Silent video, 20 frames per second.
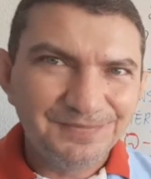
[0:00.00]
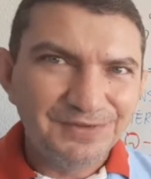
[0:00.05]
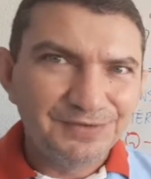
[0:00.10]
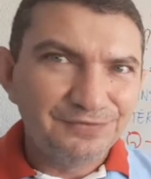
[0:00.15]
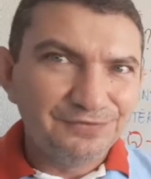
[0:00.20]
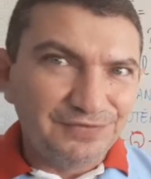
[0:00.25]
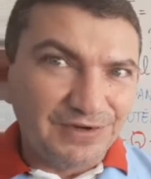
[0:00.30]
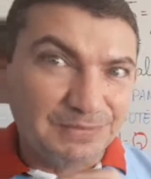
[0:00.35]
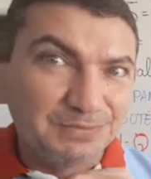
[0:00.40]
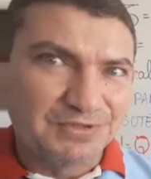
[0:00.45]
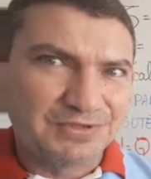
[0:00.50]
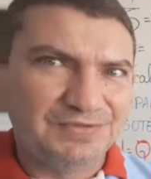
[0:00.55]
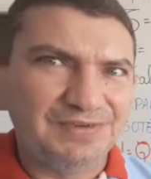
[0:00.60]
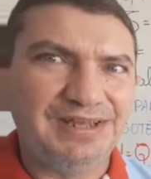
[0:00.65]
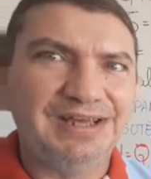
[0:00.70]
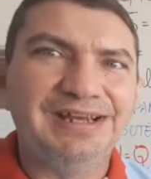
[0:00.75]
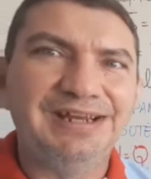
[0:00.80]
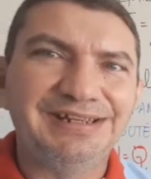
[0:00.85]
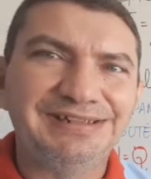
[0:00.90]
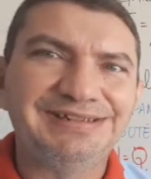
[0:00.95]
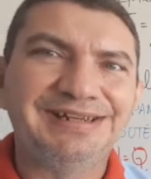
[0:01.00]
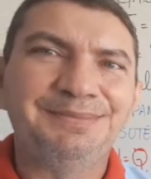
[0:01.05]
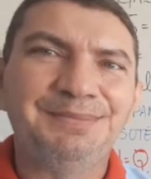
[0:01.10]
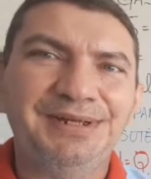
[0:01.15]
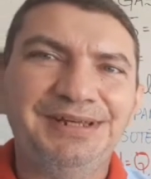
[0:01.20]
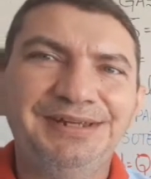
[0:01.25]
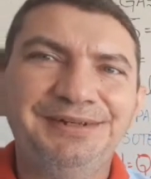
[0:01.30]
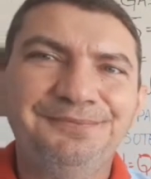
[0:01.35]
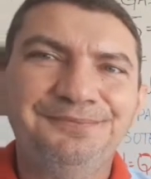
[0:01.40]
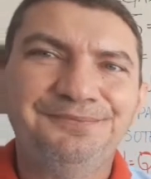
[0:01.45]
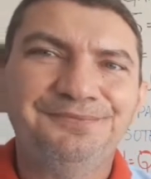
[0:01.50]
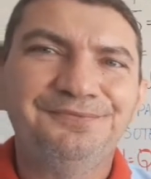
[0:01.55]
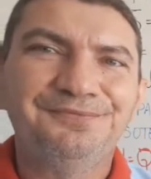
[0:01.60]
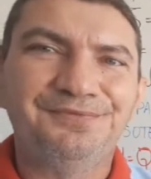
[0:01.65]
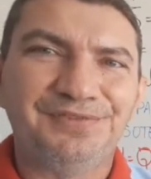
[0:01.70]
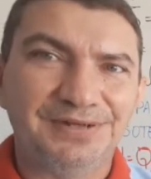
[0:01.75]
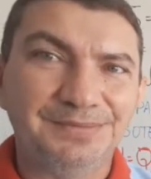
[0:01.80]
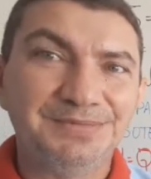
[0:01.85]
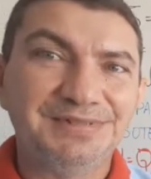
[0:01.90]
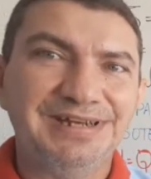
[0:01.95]
Vamos ver a letra B?
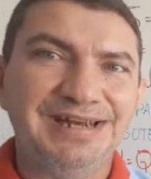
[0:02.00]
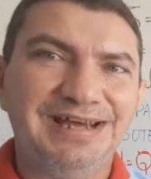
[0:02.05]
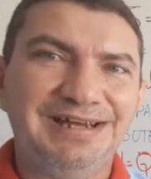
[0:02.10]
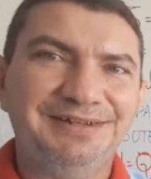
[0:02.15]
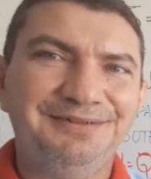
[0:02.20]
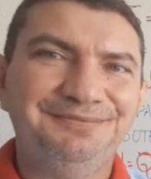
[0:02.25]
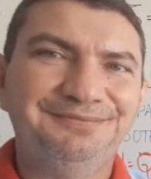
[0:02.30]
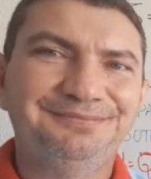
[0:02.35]
Vamos lá.